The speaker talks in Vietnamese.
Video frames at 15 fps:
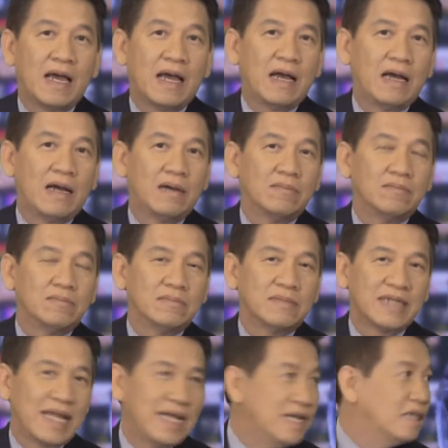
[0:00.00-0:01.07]
à,
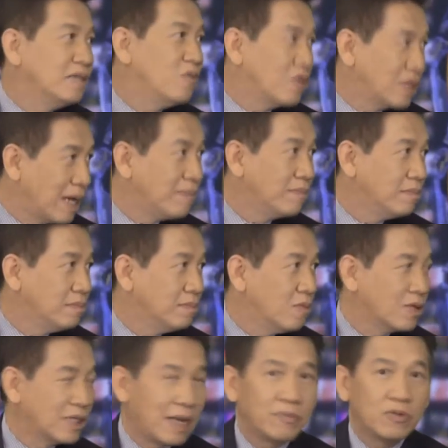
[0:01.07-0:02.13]
rẻ hơn 100
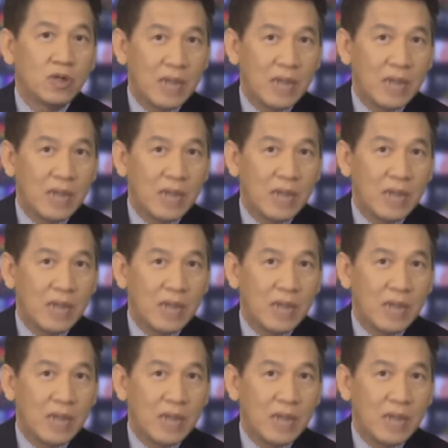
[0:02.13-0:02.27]
100 ừ.